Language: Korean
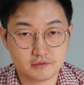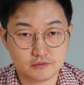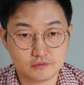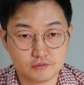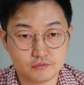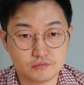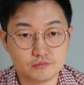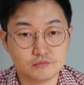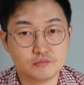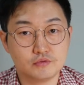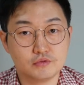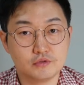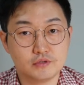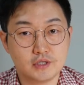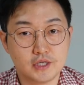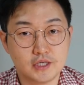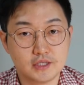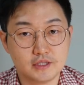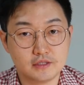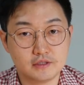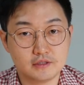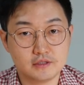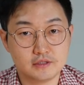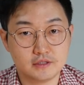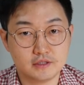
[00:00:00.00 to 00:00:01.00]
공부를
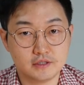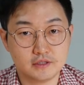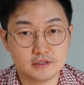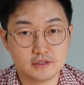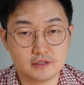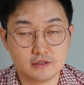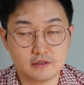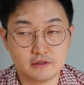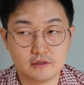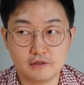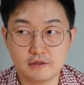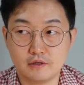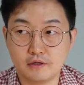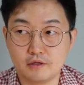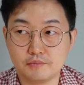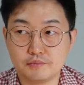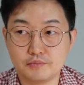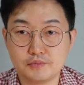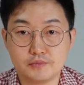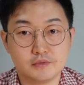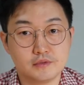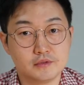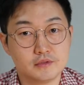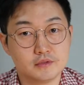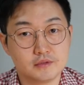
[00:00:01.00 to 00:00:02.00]
하는 일을
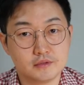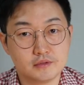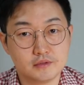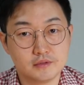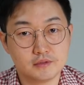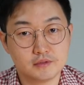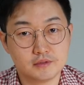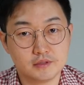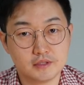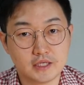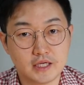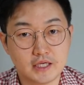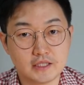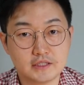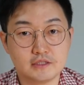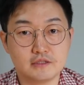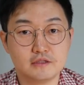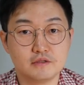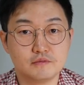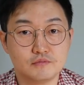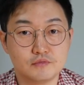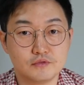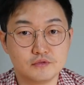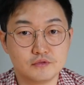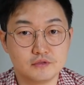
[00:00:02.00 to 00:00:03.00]
업을
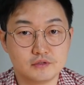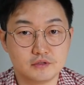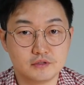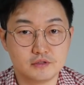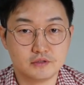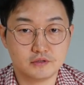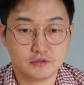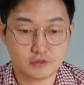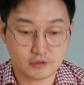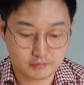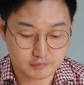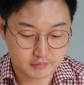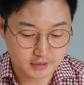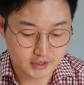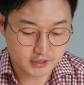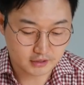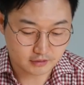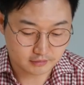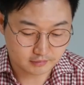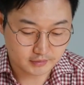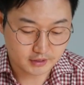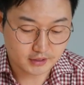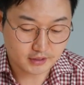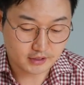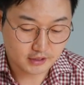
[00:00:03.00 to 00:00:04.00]
하시는 분들은 정말
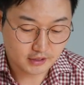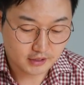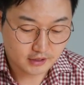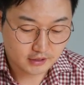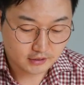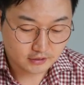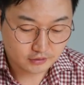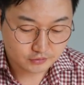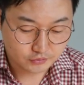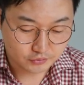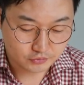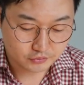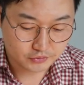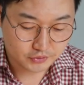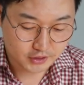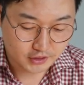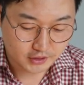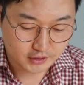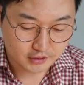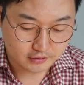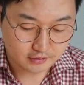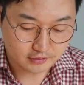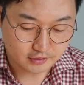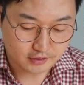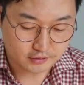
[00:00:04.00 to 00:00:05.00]
정말 좋은
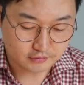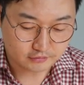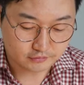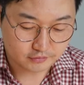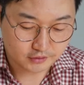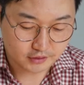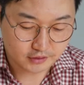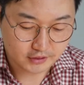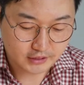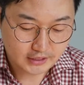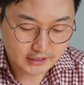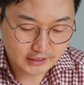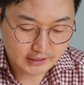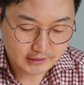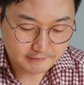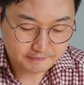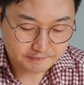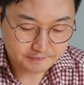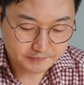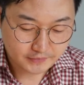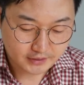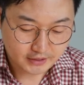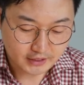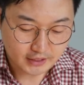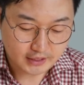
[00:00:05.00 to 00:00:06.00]
책인 것 같고요.
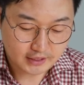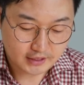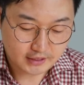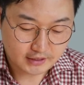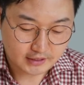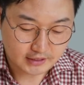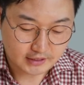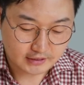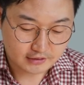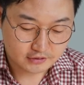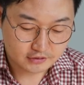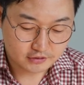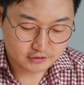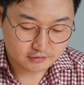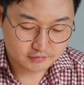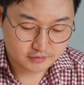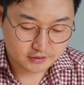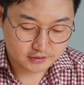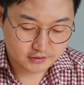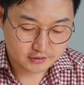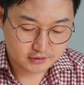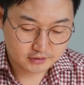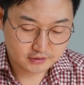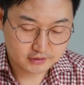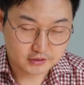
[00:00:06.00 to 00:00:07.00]
약간
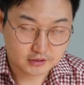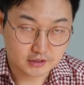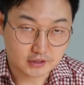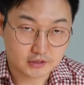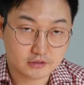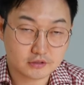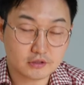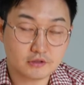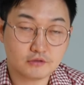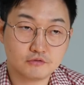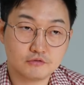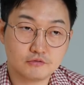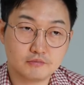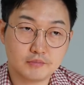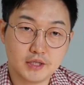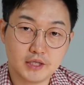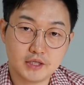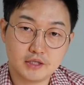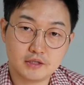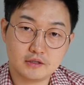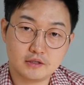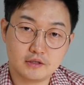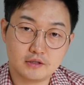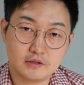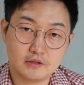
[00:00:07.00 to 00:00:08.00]
단점은 이게
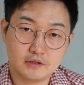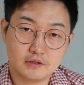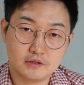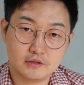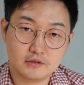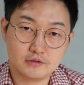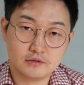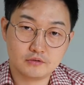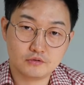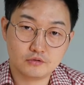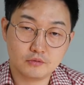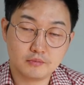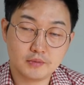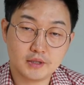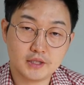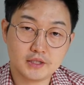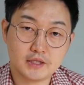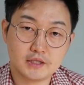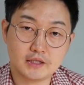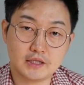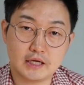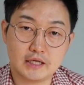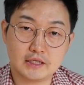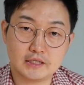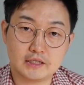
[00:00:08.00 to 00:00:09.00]
1900년 초반에
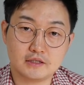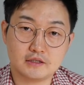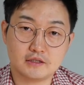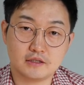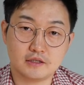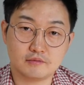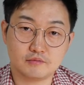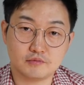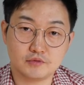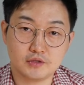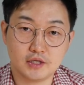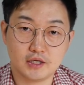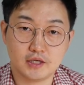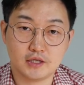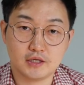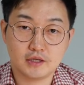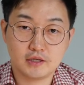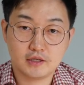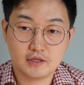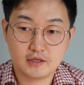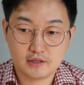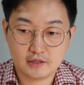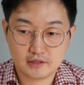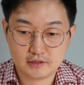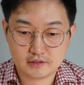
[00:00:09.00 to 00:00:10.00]
나왔기 때문에
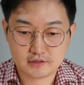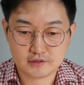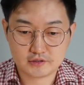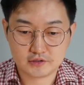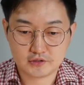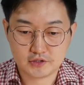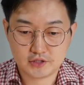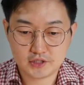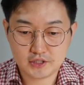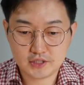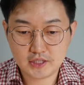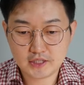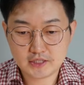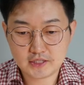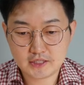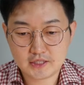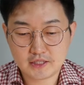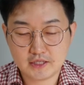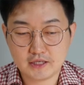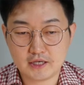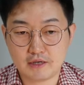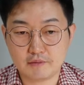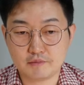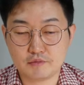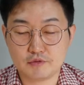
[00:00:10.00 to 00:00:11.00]
그
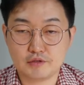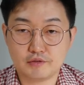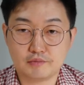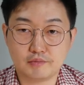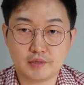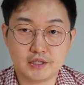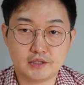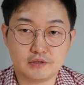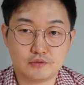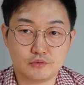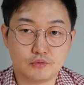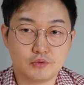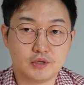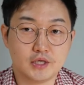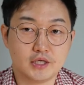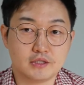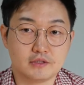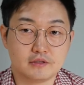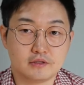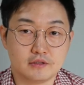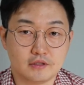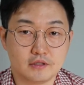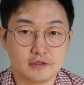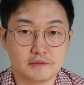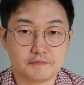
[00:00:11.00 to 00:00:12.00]
시대상이 아무래 많이 녹아
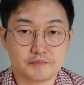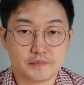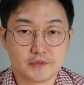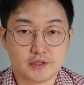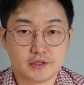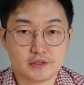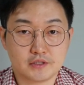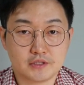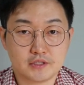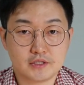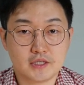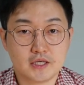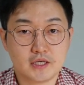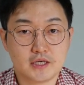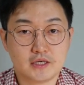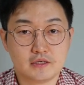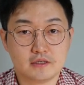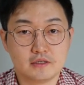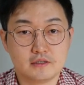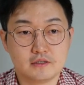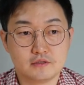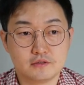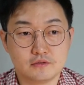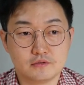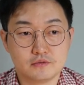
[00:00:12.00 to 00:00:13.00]
있어요. 신학
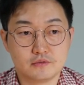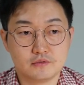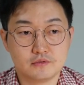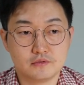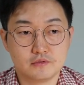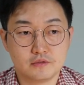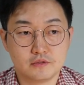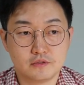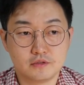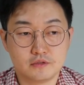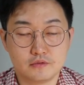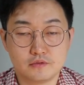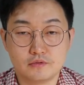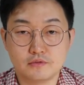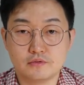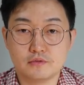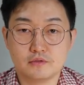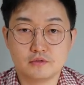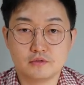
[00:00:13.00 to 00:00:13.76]
쪽을